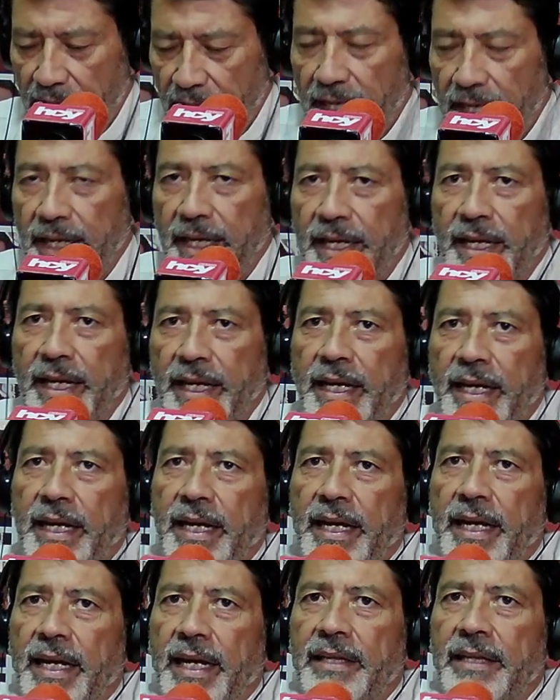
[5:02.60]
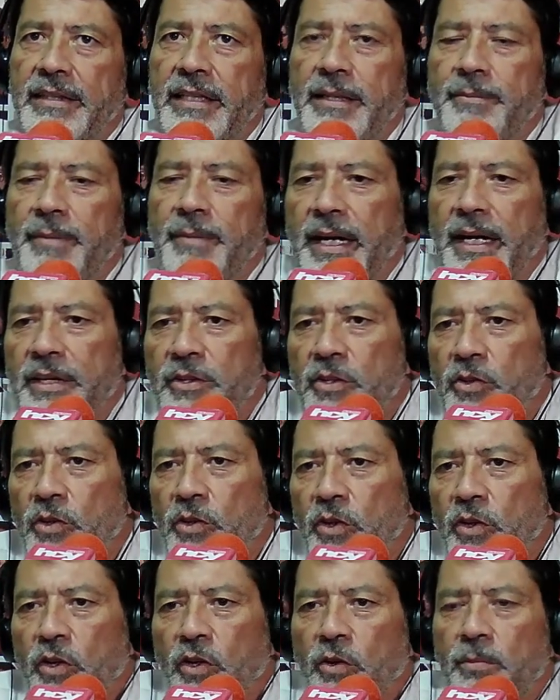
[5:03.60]
eh, el tema yo
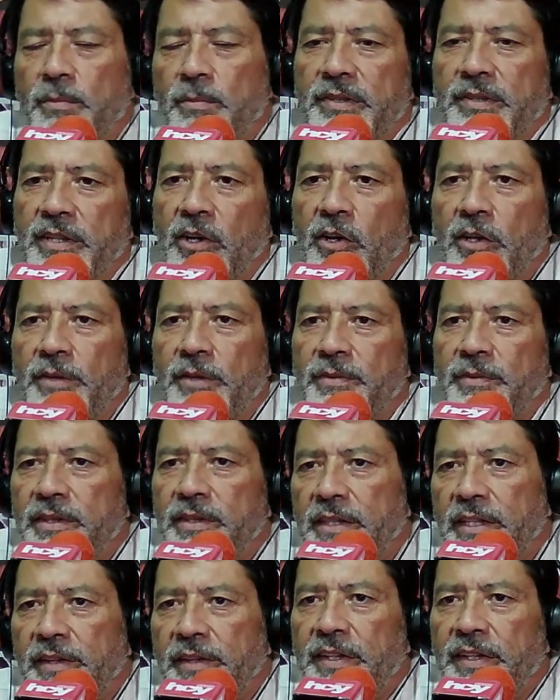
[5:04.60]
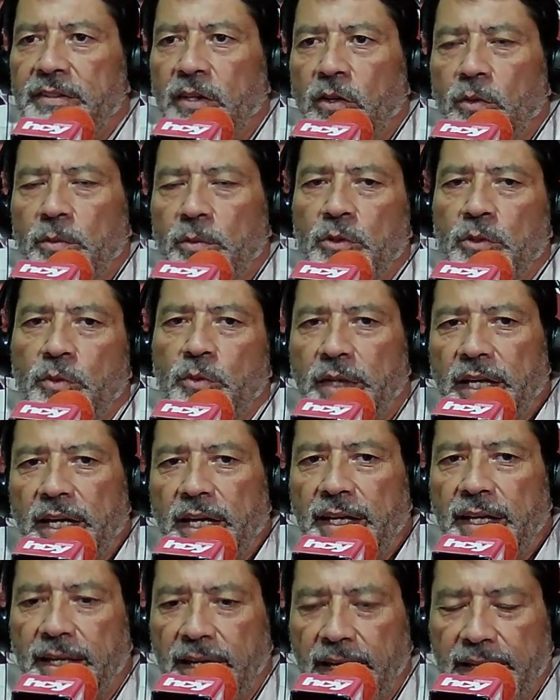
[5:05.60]
lo he conversado en diversas
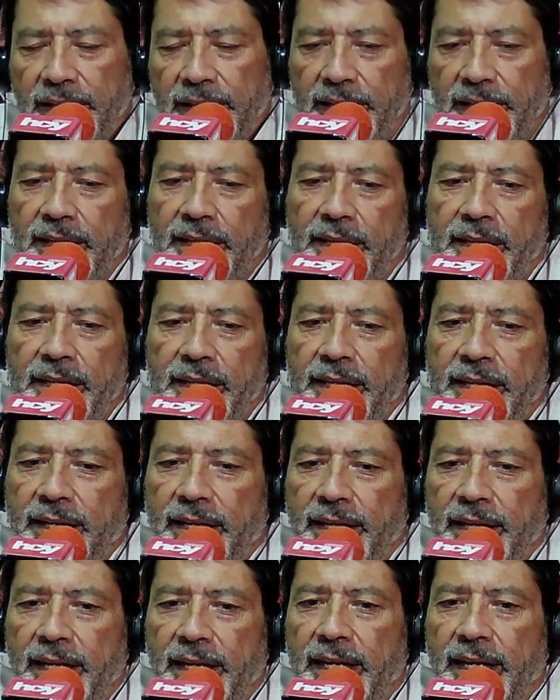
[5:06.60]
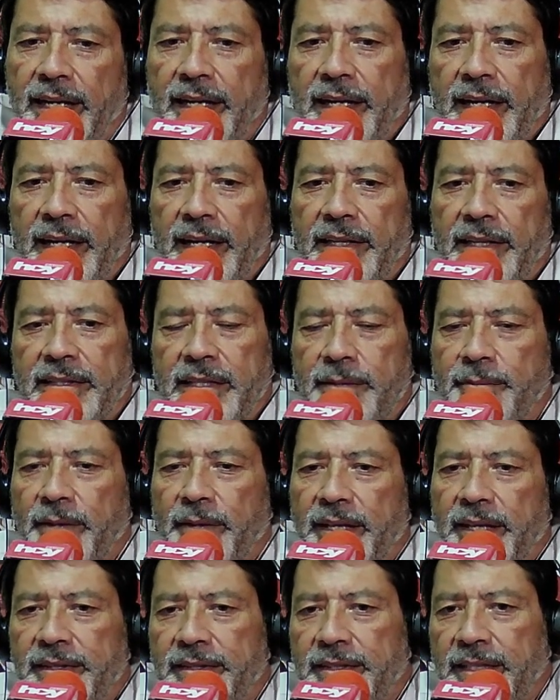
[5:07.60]
oportunidades aquí, el
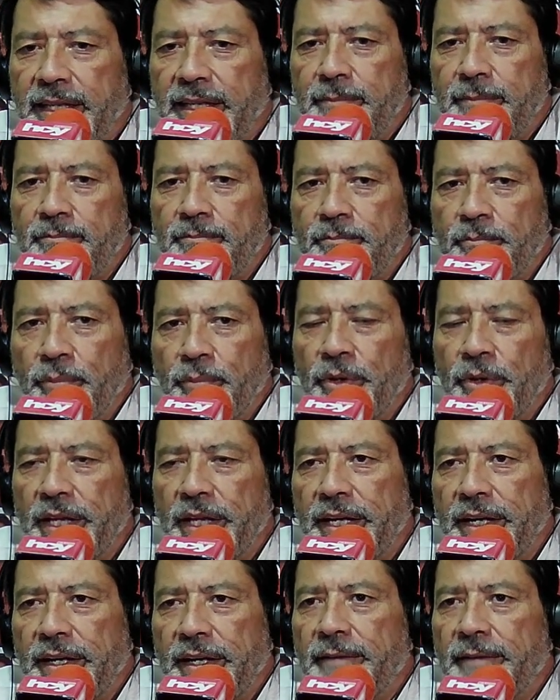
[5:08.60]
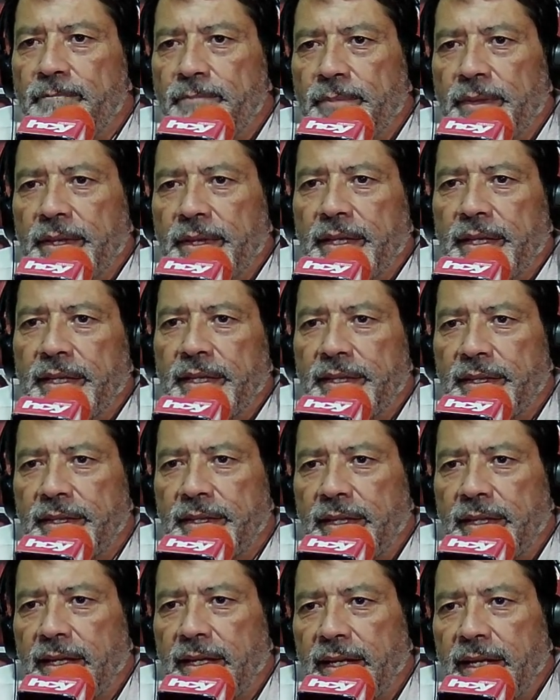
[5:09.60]
tema de poder
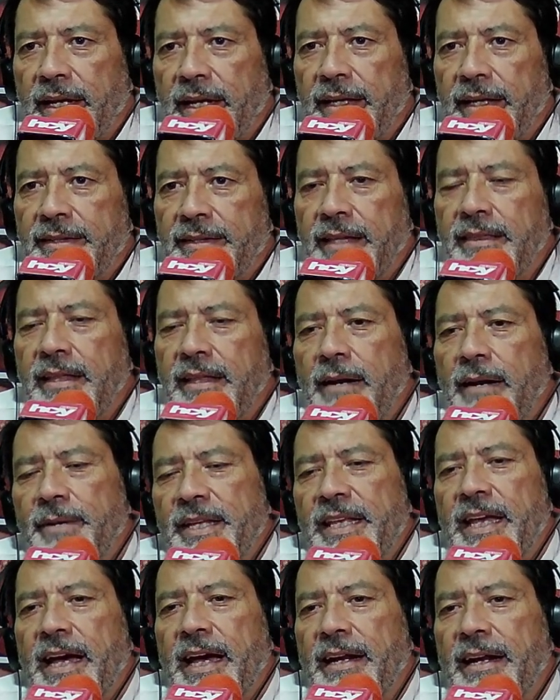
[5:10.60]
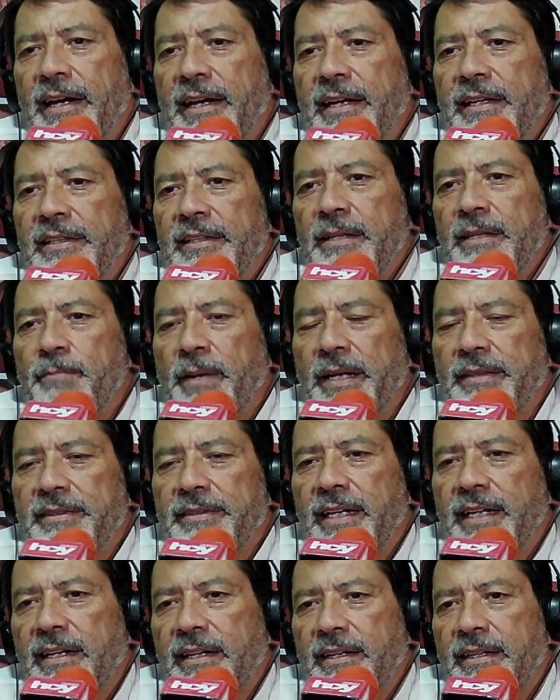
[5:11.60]
desde la mañana
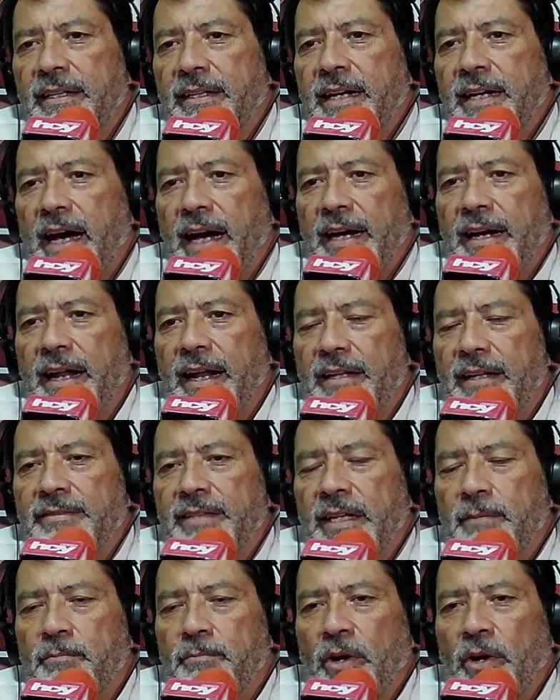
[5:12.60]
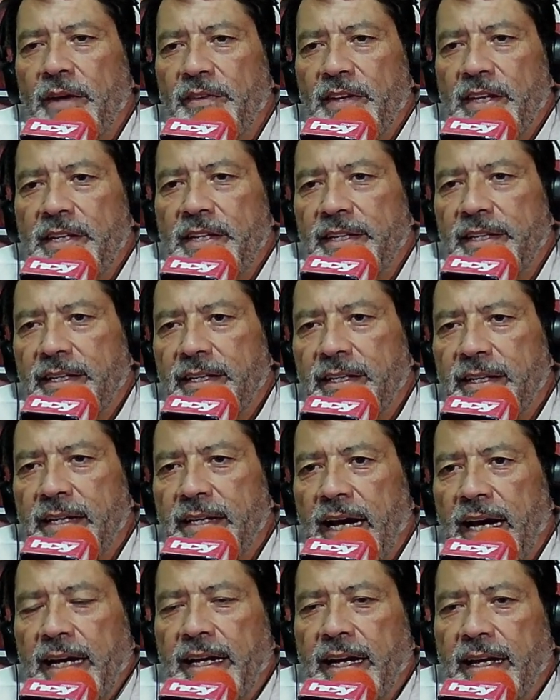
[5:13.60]
despertar agradecer por la vida,
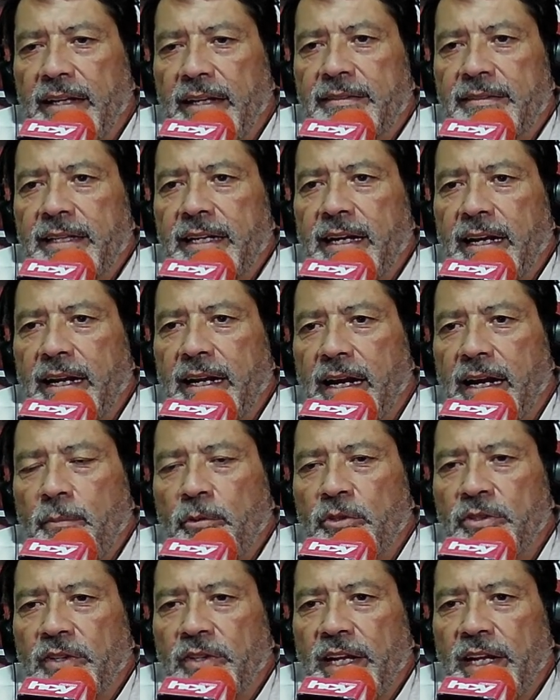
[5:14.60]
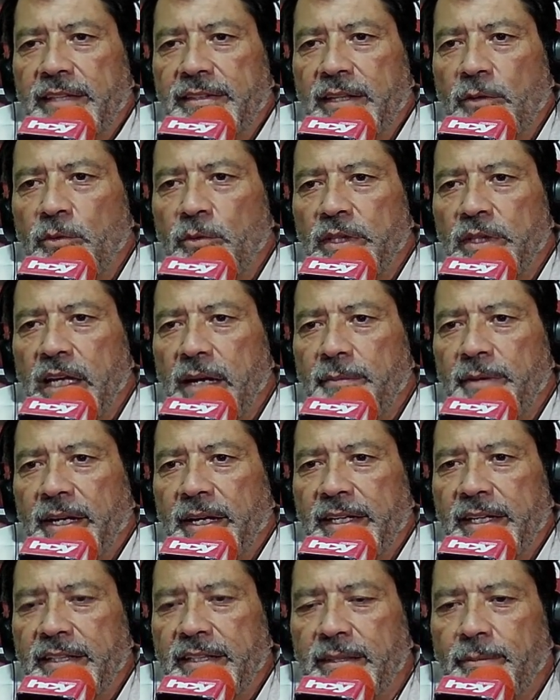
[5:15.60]
agradecer la posibilidad de estar un día más
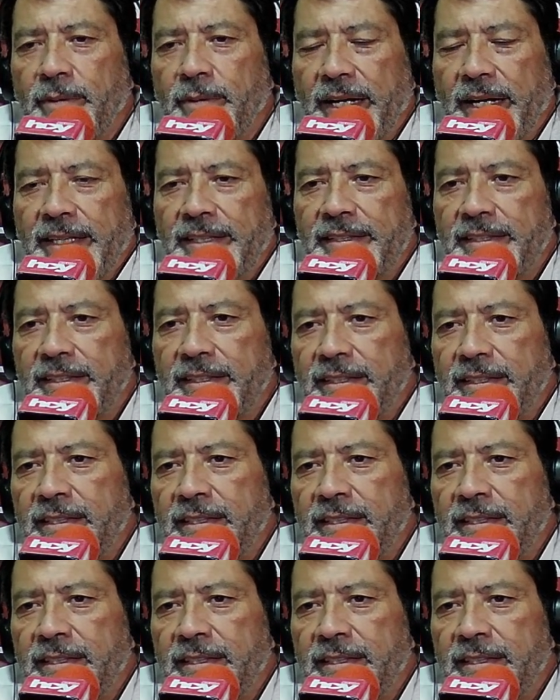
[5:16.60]
en este planeta,